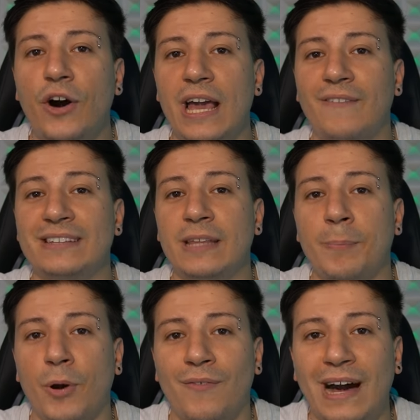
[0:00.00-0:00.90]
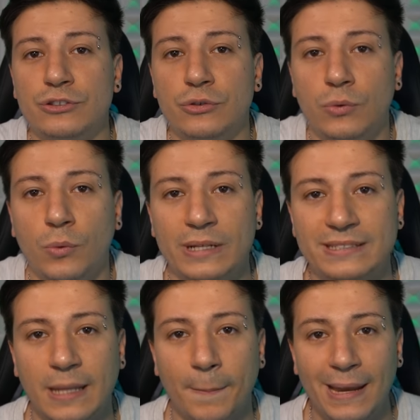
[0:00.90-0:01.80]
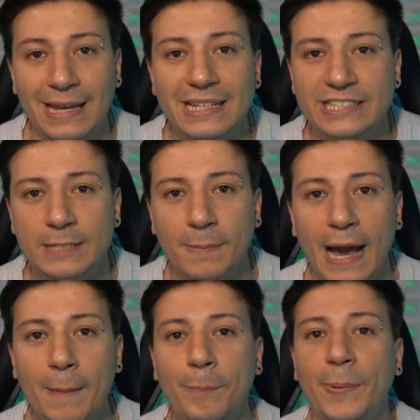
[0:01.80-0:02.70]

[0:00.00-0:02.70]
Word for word: voi avete provato questa bellissima